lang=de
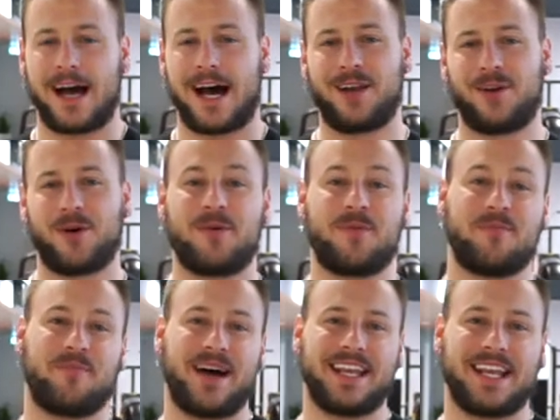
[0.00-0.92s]
Hallo,
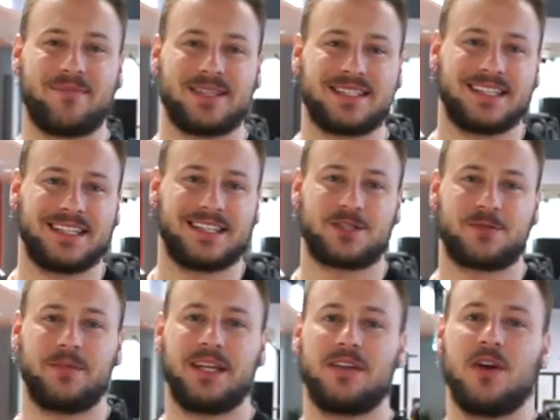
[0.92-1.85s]
mein Name ist Niklas
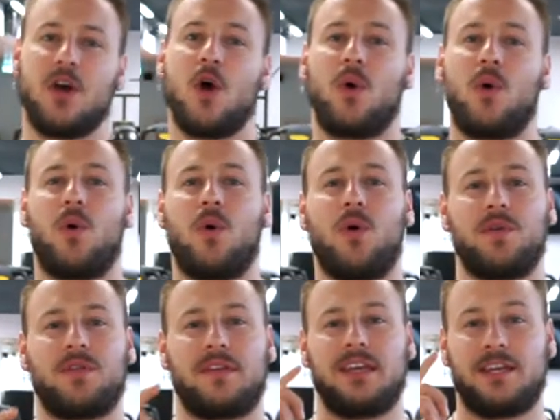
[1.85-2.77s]
Schmidt
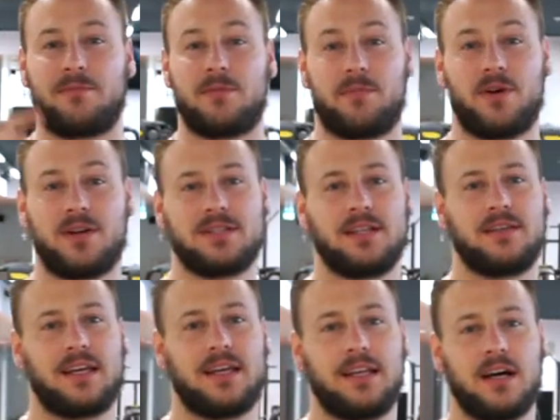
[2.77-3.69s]
und ich bin Personal
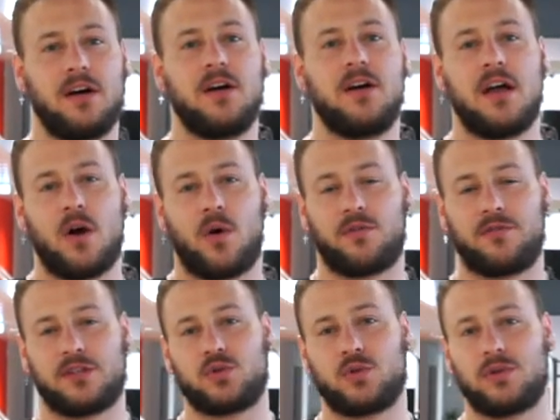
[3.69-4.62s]
Trainer und
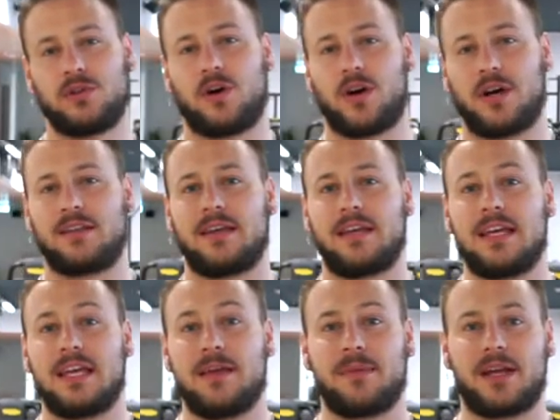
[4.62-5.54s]
wir shooten heute
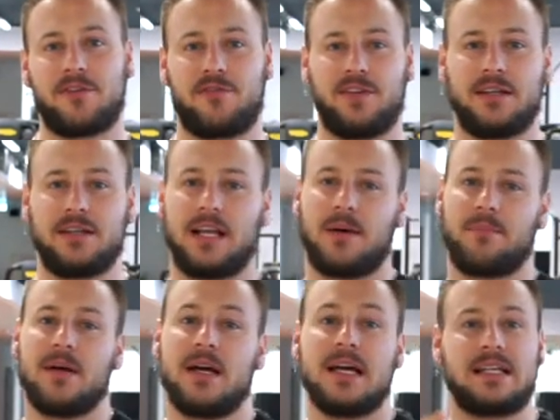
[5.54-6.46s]
im Get Fit Club
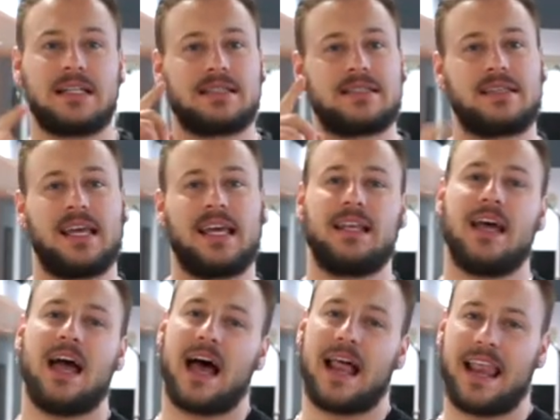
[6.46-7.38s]

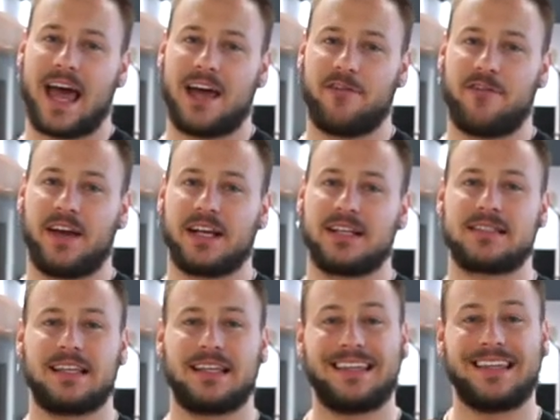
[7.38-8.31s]
10
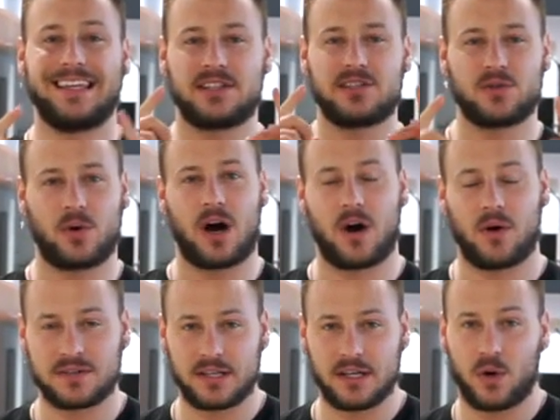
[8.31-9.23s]
Lifehacks, die ihr zu
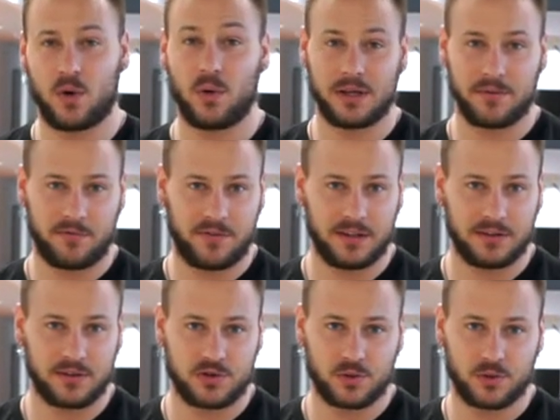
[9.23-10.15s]
Hause oder im
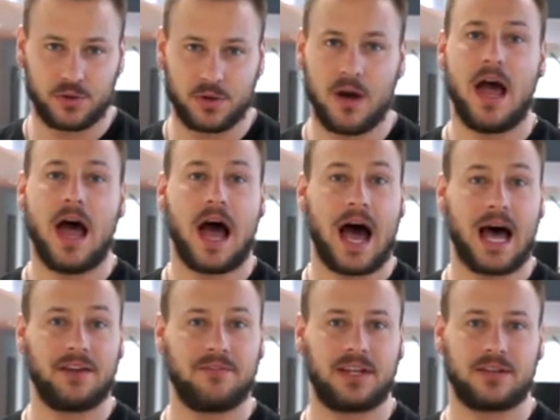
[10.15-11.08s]
Fitnessstudio
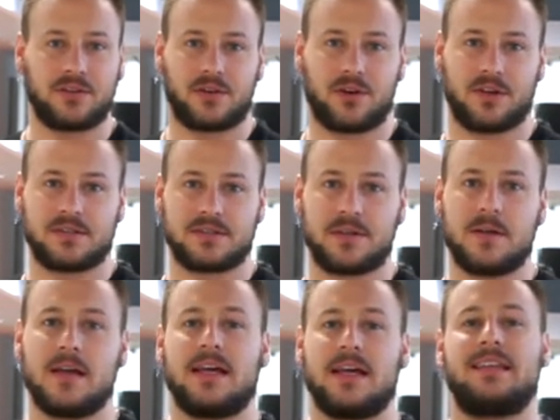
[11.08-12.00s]
anwenden könnt.
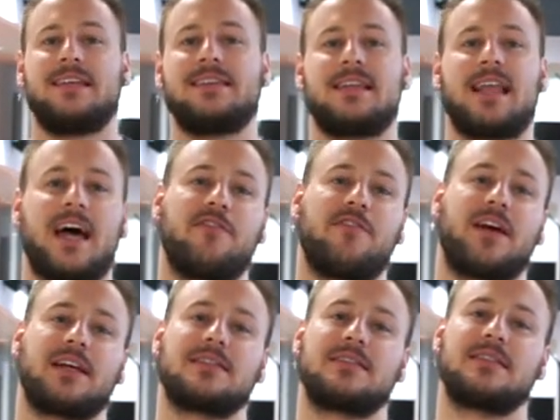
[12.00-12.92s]
Diese
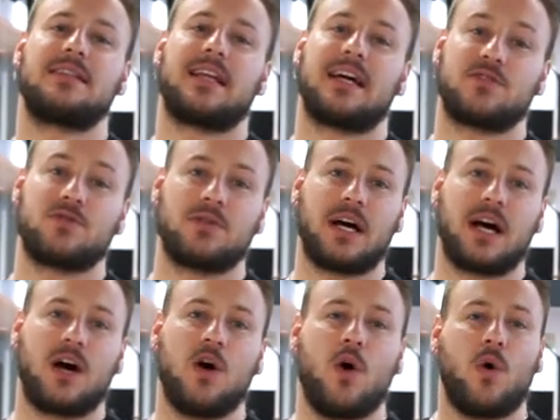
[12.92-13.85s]
Lifehacks sind dazu
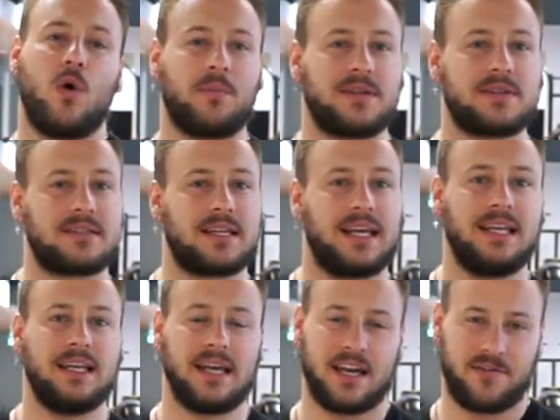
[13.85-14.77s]
da, um das
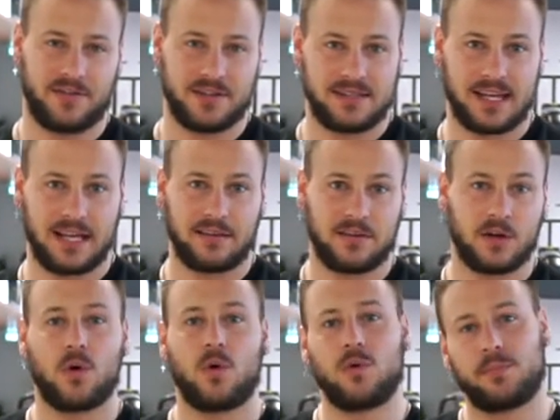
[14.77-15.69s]
Training
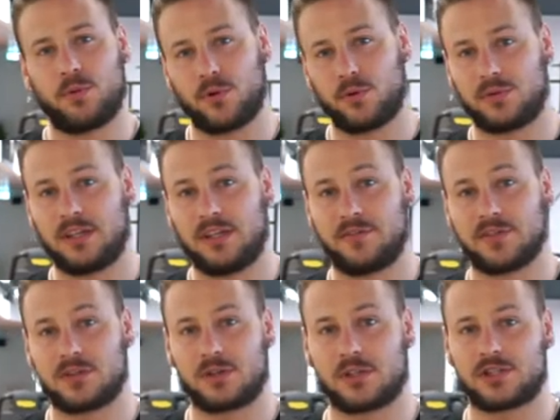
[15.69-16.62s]
effizienter und produktiver
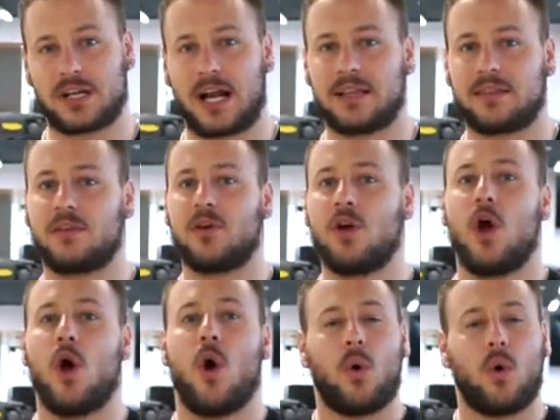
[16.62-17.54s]
zu gestalten
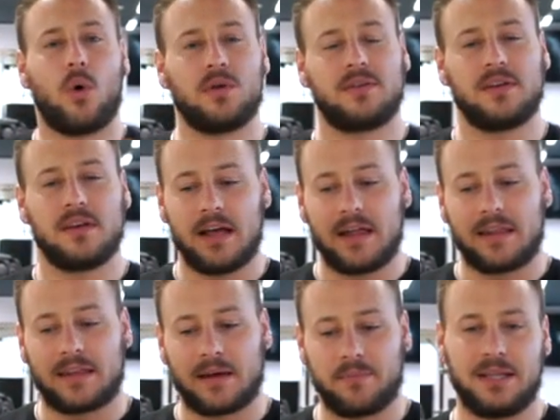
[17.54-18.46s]
und
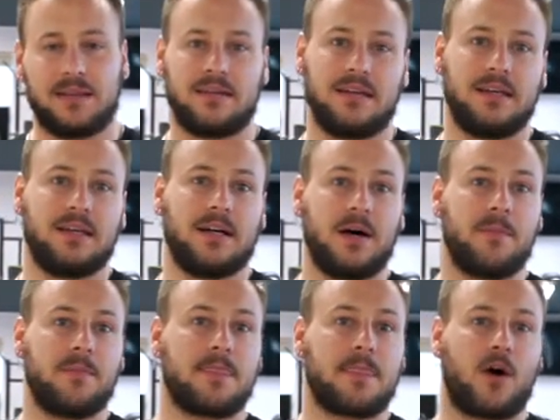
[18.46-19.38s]
damit ihr
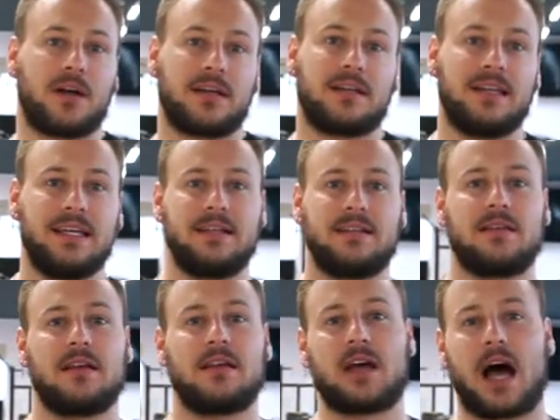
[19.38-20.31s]
euch
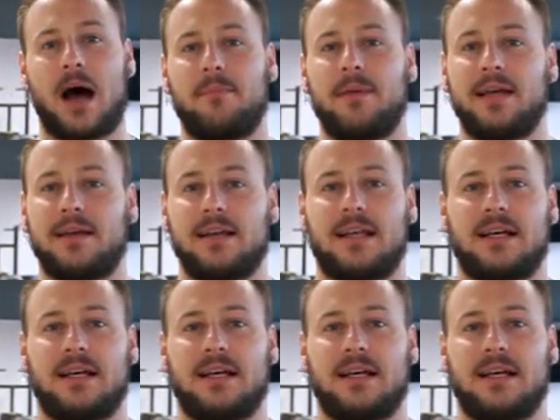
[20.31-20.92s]
nicht ablenken